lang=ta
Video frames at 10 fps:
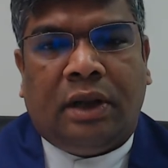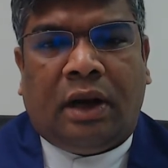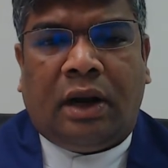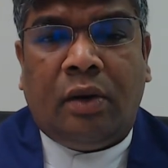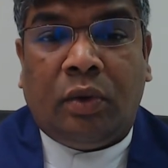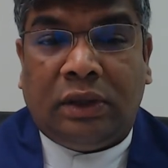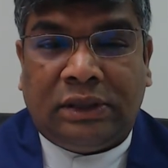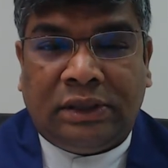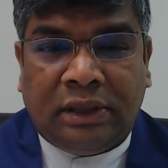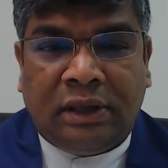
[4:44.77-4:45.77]
ஆனால் ஒரு
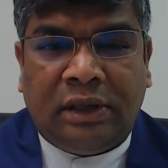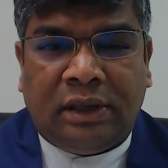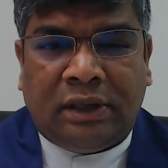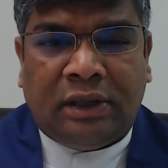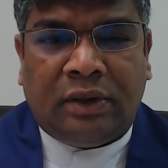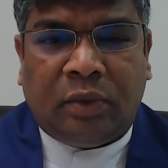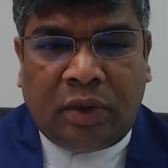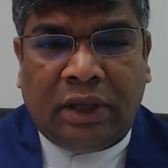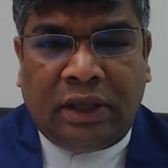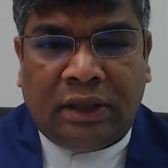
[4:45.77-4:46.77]
சிறு
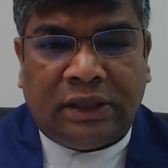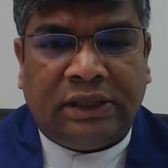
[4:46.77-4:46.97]
ஒளி இந்த